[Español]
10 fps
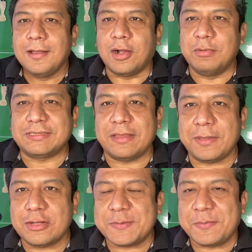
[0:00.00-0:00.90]
¿Cómo están
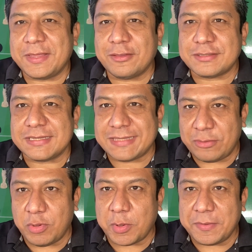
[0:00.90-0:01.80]
amigos? Bienvenidos a este
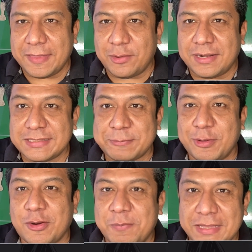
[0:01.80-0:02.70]
nuevo video. Gracias por
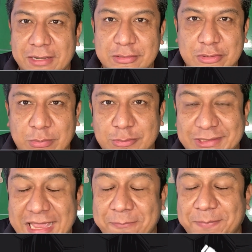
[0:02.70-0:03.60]
acompañarnos como
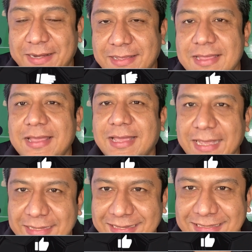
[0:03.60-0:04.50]
siempre
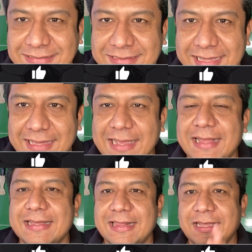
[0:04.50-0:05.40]
en este
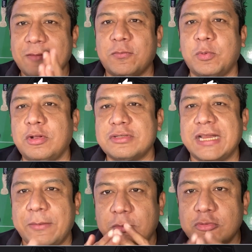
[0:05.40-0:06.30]
canal aquí en Fútbol con
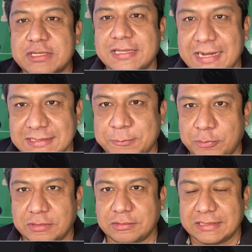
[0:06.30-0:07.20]
Cerebro. Muchas gracias
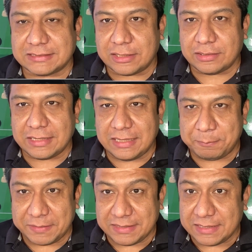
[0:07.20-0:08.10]
por estar al
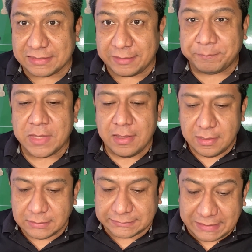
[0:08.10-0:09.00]
pendiente
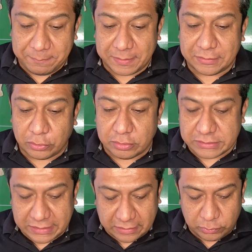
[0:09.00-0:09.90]
siempre de todos
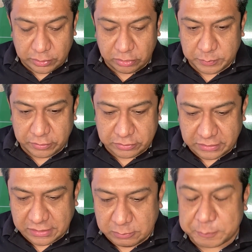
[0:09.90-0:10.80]
y cada uno de los videos que
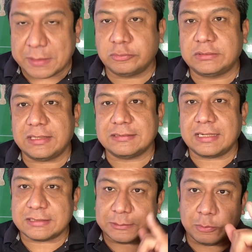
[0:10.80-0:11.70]
tenemos para ustedes.
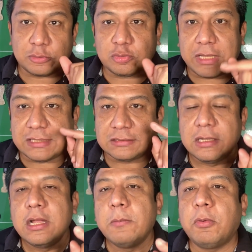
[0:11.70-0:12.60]
Gracias por sus likes,
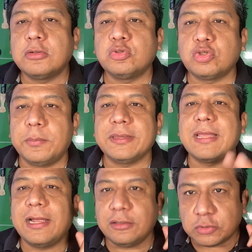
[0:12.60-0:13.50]
por sus
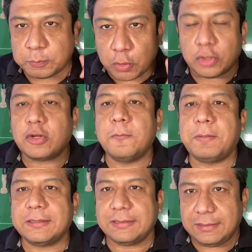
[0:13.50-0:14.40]
comentarios, por
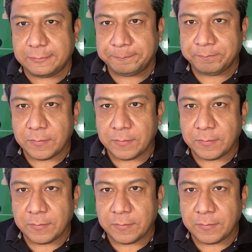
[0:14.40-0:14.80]
compartir